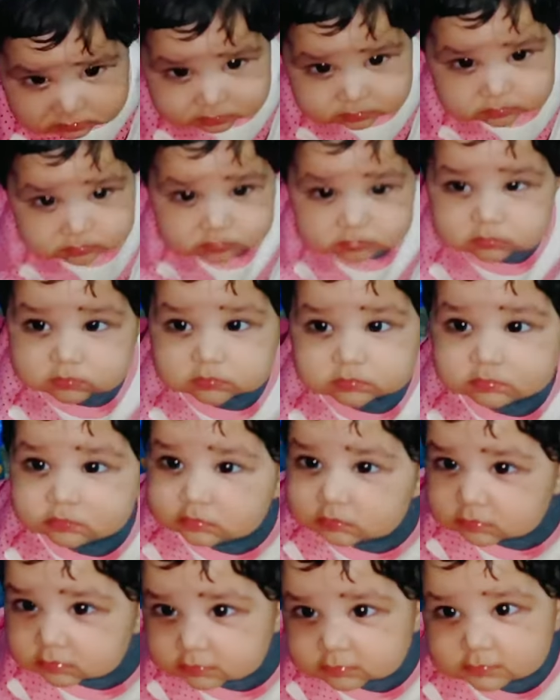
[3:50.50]
हो हो हमारा
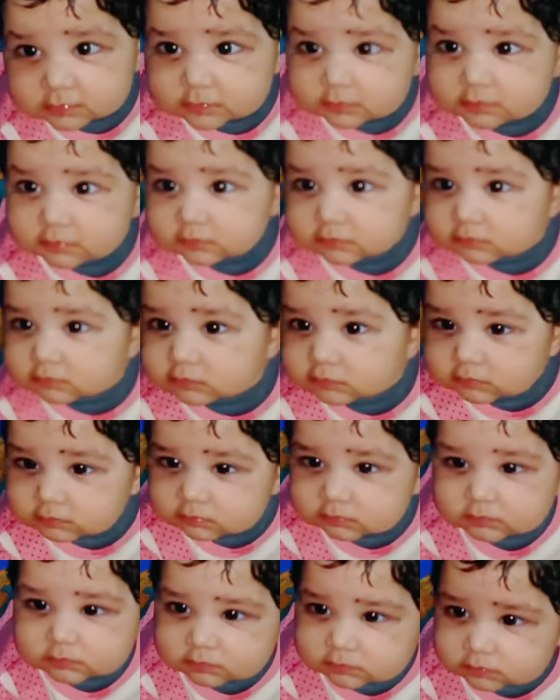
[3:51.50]
हिजू ना छः दिन
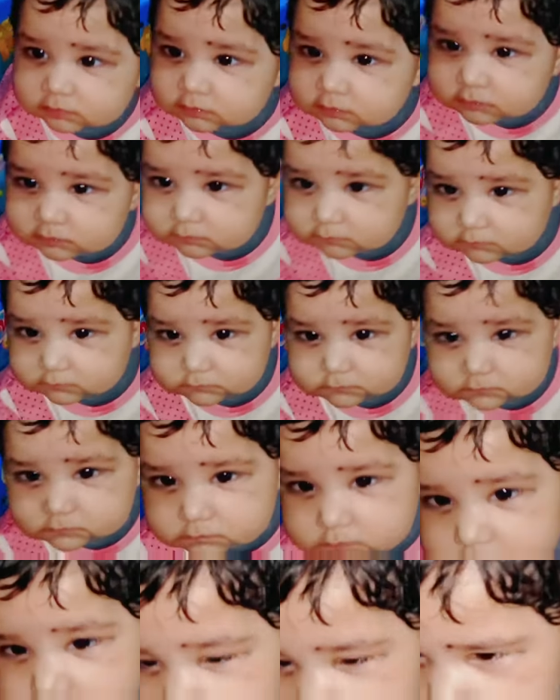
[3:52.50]
बाद छः महीने का होगा
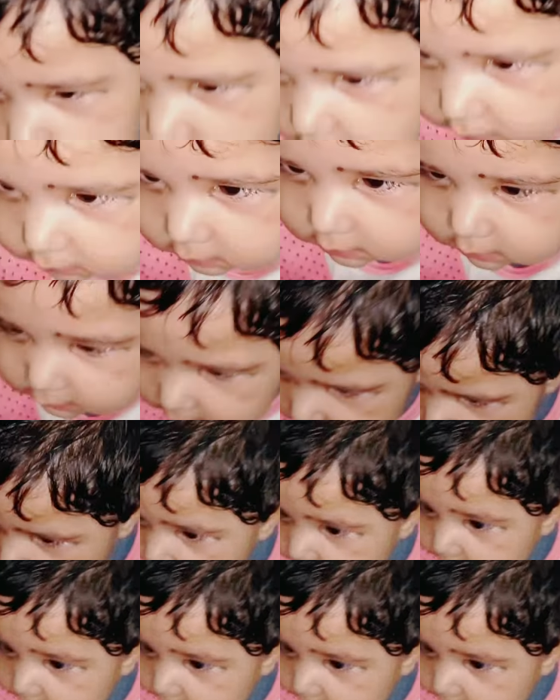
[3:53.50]
है ना